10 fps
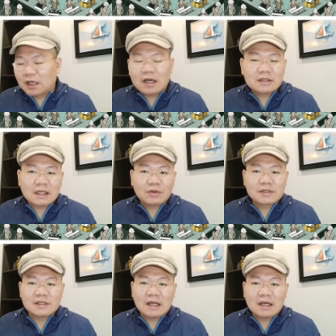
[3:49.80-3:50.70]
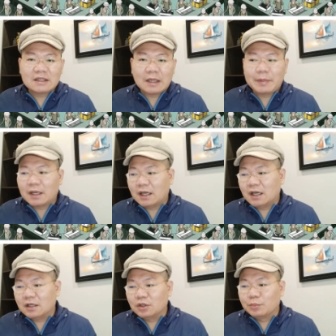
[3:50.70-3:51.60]
好，大公司啊，太棒
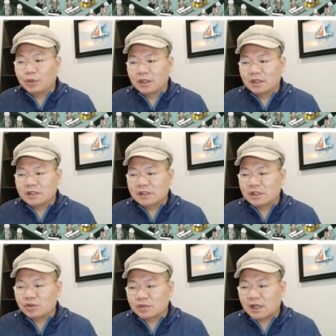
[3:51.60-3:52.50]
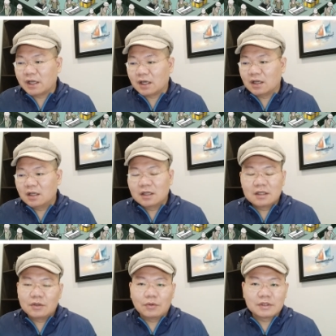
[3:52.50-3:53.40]
啦！用不完的新鲜韭菜啊，
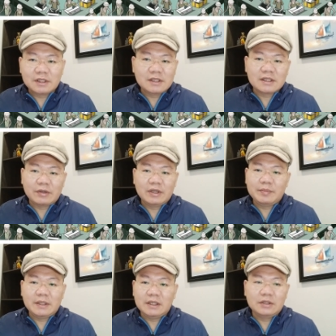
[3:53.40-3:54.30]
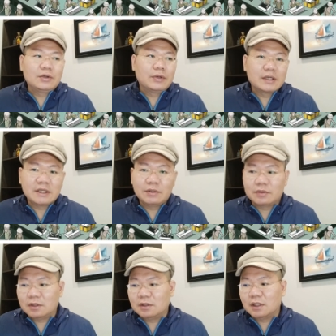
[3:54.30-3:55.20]
我今天裁员一批，以后我要再用
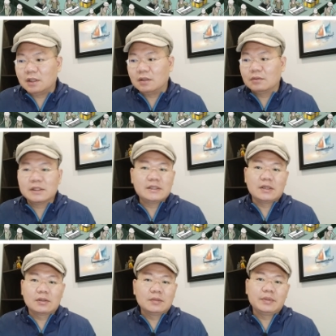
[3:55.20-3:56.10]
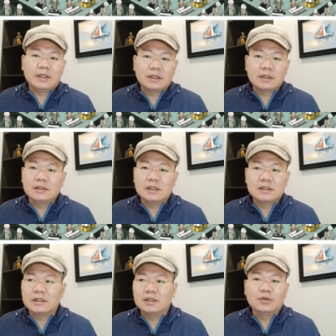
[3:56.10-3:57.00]
人，哎，我再找更便宜、更新
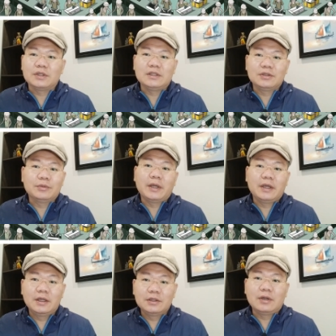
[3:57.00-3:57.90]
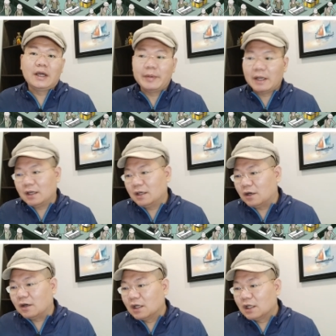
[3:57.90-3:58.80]
鲜的肉体，对不对？就来吧，
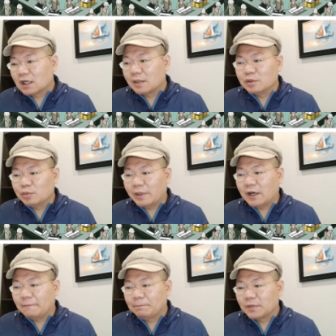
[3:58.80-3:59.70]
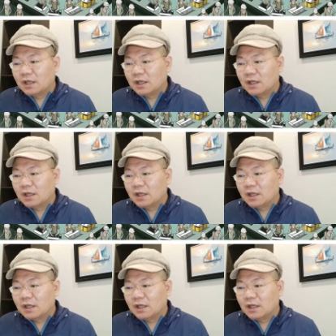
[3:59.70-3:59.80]
啊，根本就不怕。